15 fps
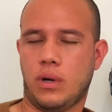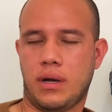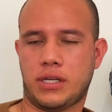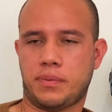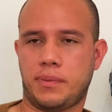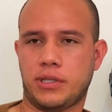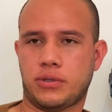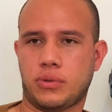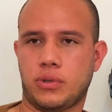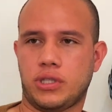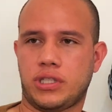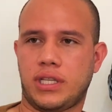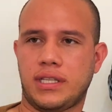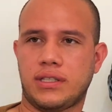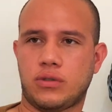as
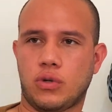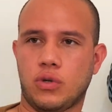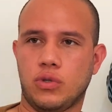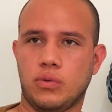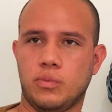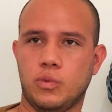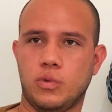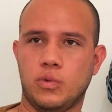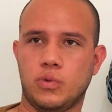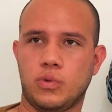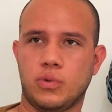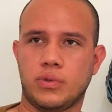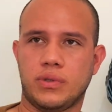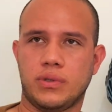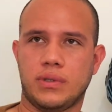pessoas têm todo
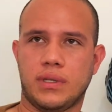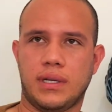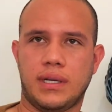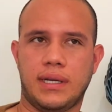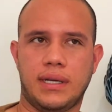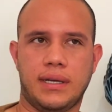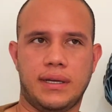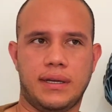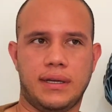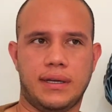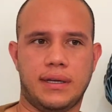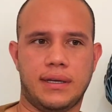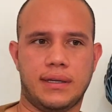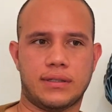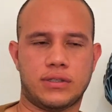mundo
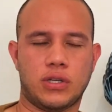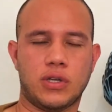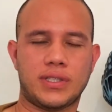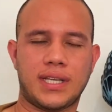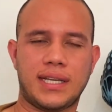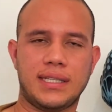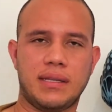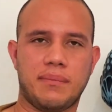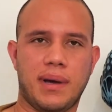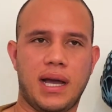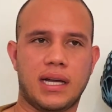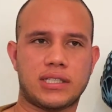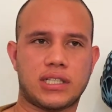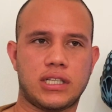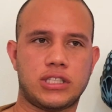é, só sair de
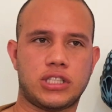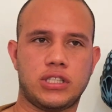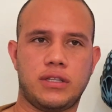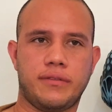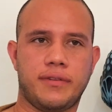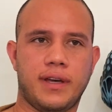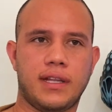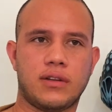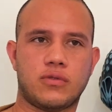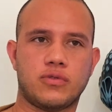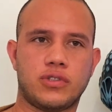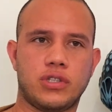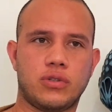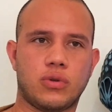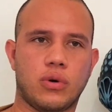máscara as que tiverem com
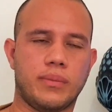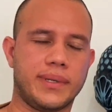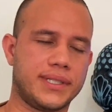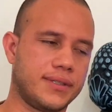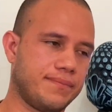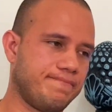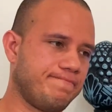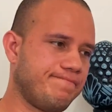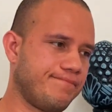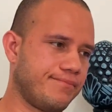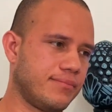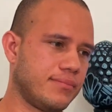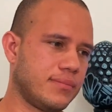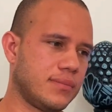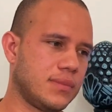sintomas.
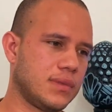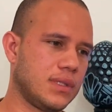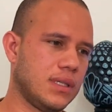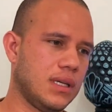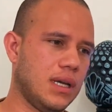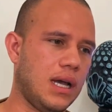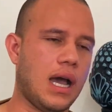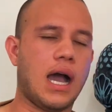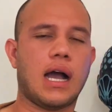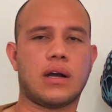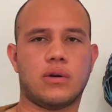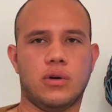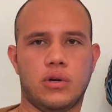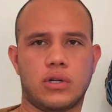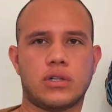
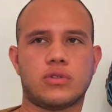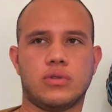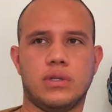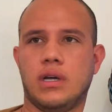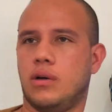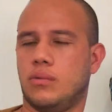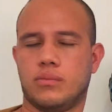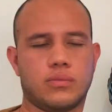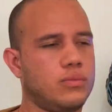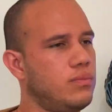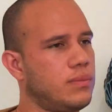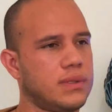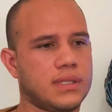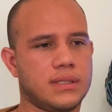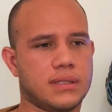Agora não.
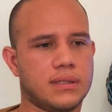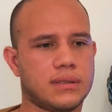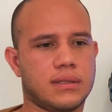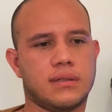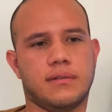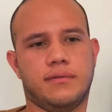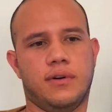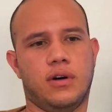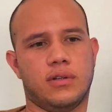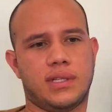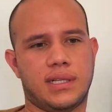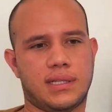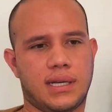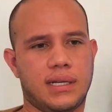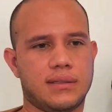
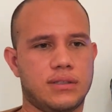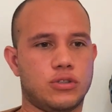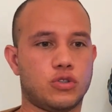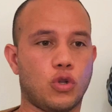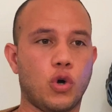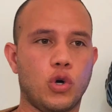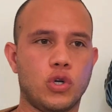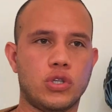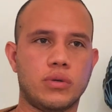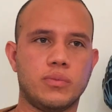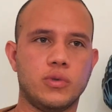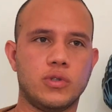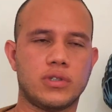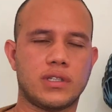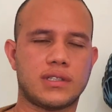Volta atrás de todo
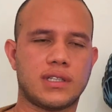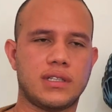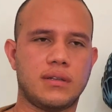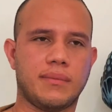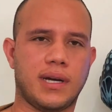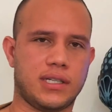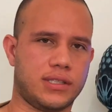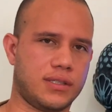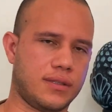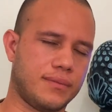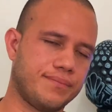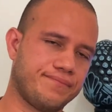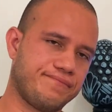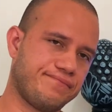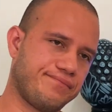mundo que fez de máscara.
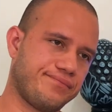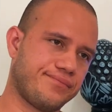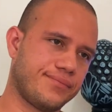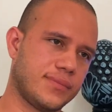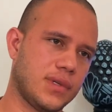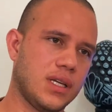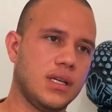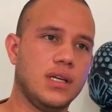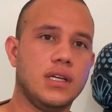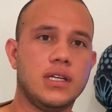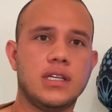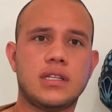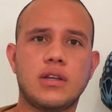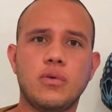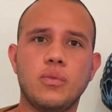
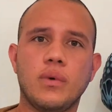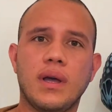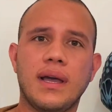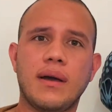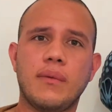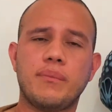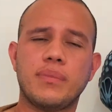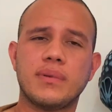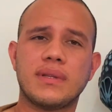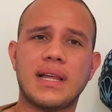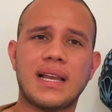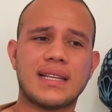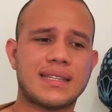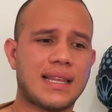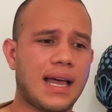Então ela,
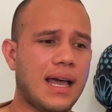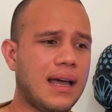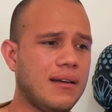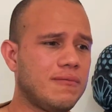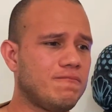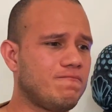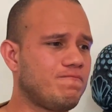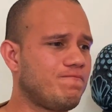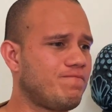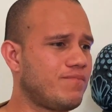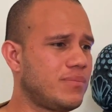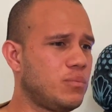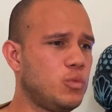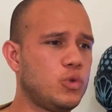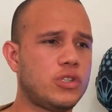ela tá
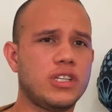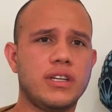muito